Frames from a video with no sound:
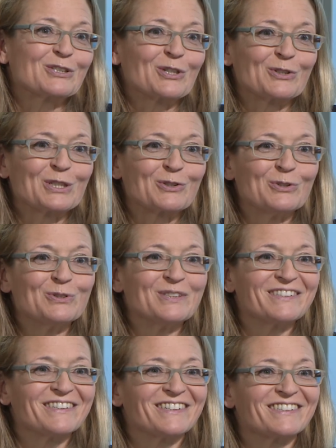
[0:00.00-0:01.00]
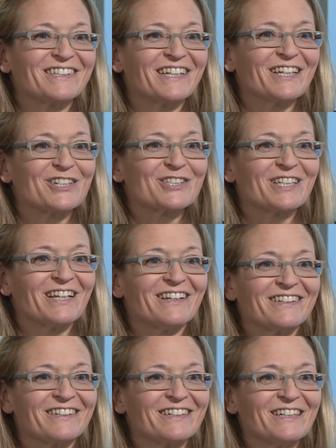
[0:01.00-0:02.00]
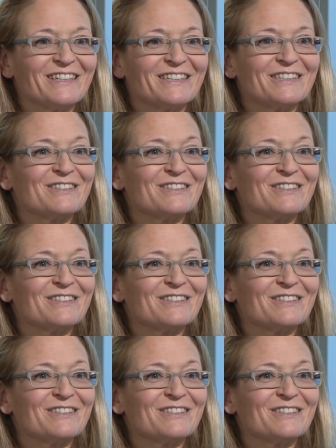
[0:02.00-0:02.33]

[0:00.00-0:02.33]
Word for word: das ist auch der Grund, dass der Hersteller äh, ja.